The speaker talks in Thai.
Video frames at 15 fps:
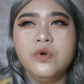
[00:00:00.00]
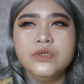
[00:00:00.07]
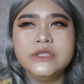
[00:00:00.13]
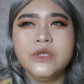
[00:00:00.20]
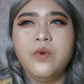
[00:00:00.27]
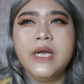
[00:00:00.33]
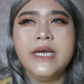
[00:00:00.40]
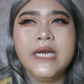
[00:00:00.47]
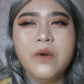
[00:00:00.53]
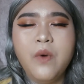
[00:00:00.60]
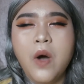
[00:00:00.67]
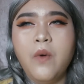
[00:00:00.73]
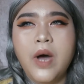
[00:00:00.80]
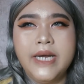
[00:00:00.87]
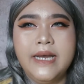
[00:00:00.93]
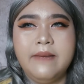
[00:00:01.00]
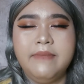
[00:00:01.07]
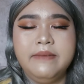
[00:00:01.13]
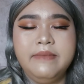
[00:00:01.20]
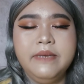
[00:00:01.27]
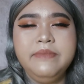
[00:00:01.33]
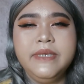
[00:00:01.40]
รู้สึกว่าในระหว่างวันเนี่ย
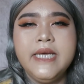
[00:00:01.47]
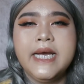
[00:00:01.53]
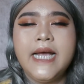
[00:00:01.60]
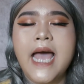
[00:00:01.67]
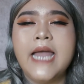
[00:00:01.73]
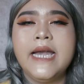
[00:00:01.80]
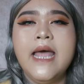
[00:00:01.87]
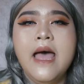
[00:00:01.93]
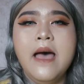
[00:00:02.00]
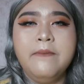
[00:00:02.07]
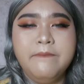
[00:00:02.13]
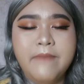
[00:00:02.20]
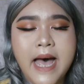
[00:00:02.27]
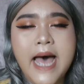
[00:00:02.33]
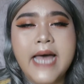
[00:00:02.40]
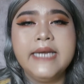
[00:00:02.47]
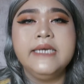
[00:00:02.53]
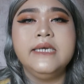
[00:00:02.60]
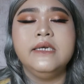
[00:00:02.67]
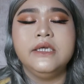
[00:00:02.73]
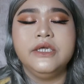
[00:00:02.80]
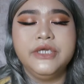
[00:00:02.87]
มันไม่มีอาการมัน
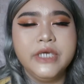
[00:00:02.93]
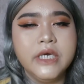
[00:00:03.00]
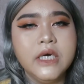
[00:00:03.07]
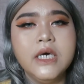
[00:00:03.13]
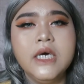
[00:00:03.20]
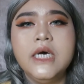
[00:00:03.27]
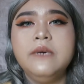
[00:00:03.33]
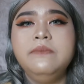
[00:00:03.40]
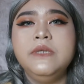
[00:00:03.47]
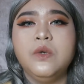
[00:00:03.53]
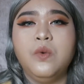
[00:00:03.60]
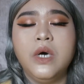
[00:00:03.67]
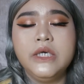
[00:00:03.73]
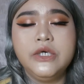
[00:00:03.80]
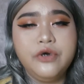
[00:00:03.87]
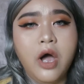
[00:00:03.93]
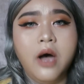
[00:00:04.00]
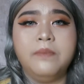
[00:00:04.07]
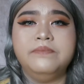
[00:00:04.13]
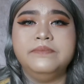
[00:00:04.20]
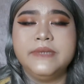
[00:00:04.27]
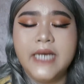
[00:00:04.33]
เยิ้มหรือว่าดรอ
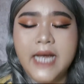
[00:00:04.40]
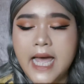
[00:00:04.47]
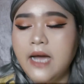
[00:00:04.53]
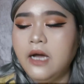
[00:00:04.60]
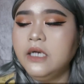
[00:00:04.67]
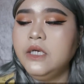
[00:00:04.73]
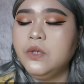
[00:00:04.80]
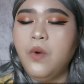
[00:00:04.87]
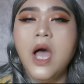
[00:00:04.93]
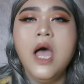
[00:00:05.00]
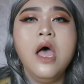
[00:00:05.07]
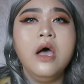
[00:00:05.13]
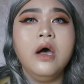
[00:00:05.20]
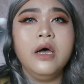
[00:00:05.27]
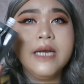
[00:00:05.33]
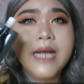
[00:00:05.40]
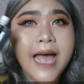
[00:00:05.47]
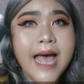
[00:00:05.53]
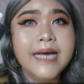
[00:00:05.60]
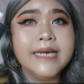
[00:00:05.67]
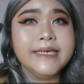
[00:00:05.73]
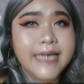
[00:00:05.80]
ปนะคะก็ถือว่าค่อน
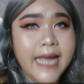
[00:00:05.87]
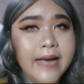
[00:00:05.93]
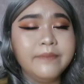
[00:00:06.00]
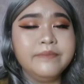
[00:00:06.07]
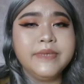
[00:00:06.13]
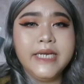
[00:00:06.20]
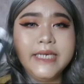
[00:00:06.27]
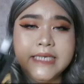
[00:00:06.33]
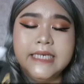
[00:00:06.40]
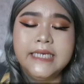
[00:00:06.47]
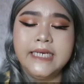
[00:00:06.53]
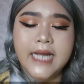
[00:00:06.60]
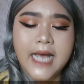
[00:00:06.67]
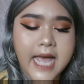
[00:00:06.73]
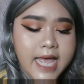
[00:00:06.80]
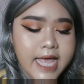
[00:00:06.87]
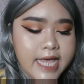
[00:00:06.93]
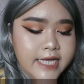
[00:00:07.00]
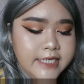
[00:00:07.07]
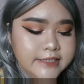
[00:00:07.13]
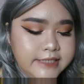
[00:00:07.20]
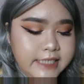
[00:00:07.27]
ข้างทำได้ดีนะคะ
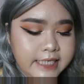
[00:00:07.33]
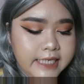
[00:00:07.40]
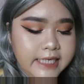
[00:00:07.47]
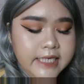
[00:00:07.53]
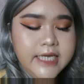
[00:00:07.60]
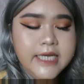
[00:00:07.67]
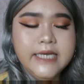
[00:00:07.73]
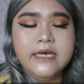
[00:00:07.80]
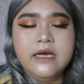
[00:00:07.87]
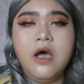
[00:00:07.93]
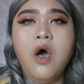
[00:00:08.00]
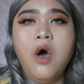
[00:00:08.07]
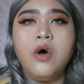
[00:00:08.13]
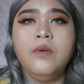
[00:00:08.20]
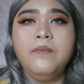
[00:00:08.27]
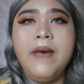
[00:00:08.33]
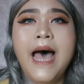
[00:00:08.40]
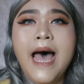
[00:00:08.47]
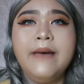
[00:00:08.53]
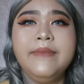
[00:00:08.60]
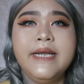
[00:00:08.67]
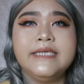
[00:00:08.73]
สีของ
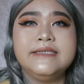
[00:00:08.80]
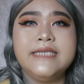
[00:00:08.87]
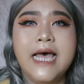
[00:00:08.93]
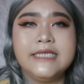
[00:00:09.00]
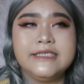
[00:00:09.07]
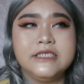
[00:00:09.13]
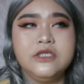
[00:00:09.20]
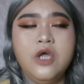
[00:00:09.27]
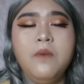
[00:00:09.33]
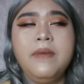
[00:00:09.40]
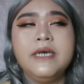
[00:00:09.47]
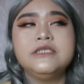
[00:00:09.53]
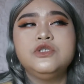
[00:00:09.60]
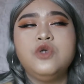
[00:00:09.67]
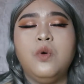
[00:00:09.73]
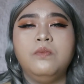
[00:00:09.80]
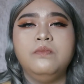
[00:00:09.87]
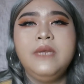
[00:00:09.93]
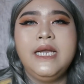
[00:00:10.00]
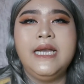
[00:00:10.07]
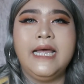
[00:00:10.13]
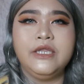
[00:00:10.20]
ปาล์มเนี่ยอาจจะต้องผสม
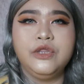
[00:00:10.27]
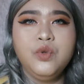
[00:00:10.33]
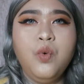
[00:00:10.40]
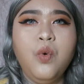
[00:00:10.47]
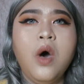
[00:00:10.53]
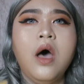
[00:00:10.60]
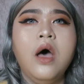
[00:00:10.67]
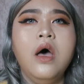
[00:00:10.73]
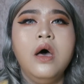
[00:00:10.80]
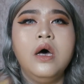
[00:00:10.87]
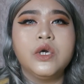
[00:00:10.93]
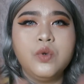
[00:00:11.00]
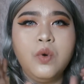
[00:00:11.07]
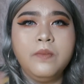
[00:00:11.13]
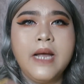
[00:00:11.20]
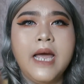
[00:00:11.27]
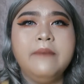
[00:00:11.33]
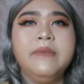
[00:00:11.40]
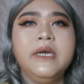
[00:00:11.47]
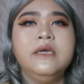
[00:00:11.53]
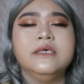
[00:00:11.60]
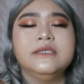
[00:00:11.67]
หลาย ๆ ตัว รวมกั
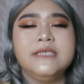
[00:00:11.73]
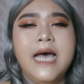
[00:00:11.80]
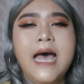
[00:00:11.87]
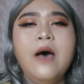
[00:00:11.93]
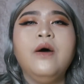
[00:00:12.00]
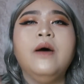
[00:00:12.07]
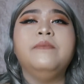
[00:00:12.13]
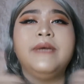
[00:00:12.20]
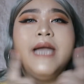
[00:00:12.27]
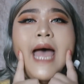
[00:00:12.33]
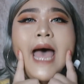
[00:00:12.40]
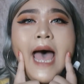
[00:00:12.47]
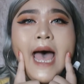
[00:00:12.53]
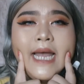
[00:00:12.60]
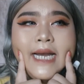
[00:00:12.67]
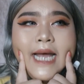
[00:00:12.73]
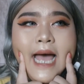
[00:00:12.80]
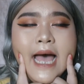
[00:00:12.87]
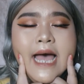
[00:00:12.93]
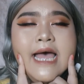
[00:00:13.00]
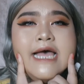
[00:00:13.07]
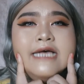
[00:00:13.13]
นมันถึงจะเข้ากับหน้านะ
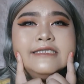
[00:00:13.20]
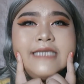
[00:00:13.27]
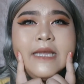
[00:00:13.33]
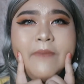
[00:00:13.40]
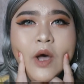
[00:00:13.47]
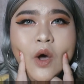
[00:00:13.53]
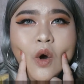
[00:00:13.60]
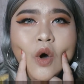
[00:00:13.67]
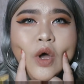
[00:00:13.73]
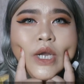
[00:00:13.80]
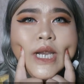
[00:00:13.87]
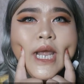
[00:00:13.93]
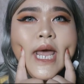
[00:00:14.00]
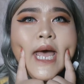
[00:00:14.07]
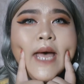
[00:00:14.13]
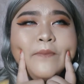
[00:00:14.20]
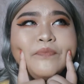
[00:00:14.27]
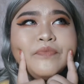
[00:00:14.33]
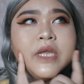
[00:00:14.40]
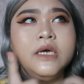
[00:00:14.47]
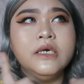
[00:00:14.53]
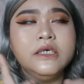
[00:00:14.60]
คะ แต่บางคนเนี่ย
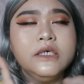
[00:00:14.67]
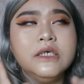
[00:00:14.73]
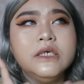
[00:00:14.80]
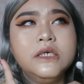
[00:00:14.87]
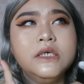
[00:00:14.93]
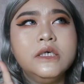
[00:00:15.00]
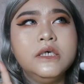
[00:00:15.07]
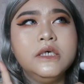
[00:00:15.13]
คือ